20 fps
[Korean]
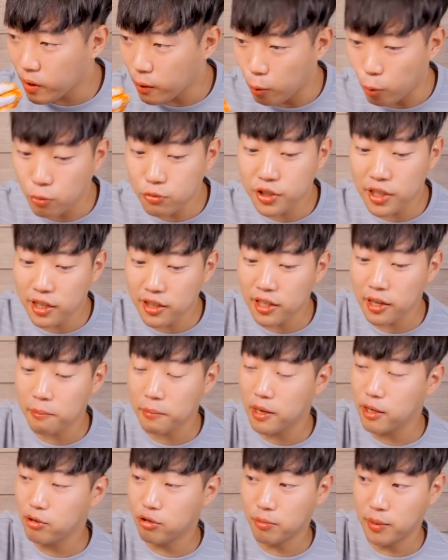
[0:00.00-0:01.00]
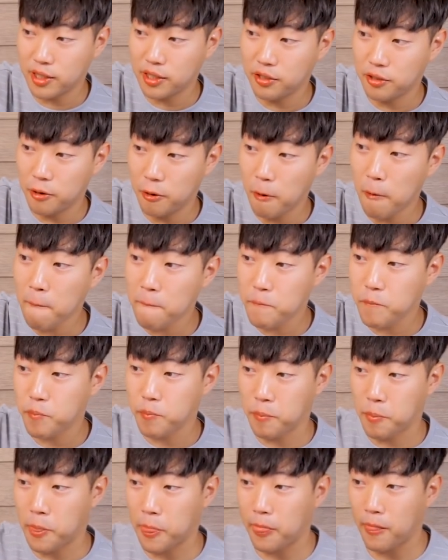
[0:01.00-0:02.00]
옥산 닭발도 맛있어요.
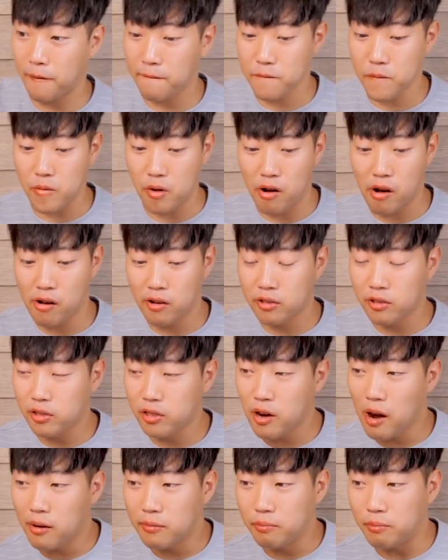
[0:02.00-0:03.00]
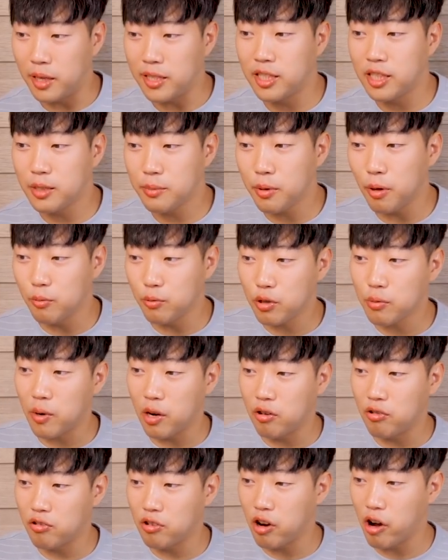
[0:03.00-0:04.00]
음. 맛집이 엄청
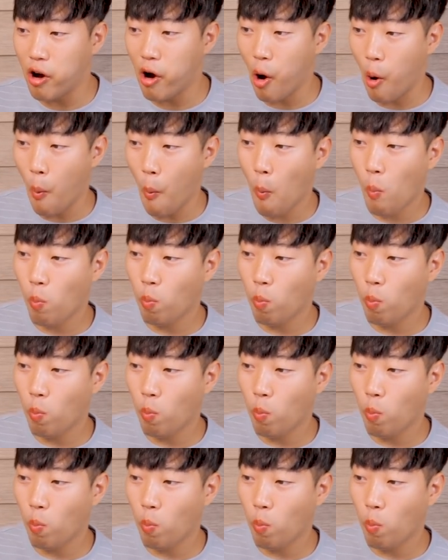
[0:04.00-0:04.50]
많구나.